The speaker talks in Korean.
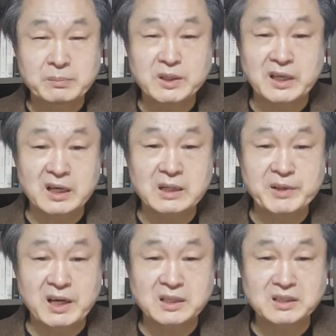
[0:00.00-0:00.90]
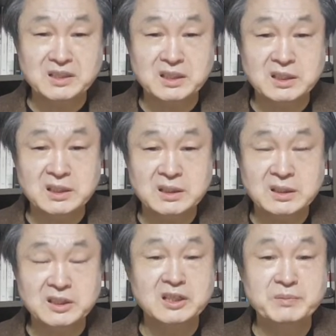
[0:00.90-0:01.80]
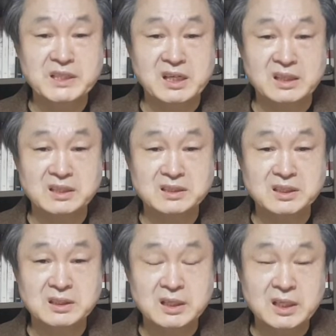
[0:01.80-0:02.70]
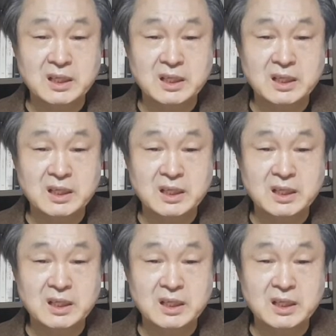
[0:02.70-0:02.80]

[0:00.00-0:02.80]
뭐 갤럽이라든지 리얼미터라든지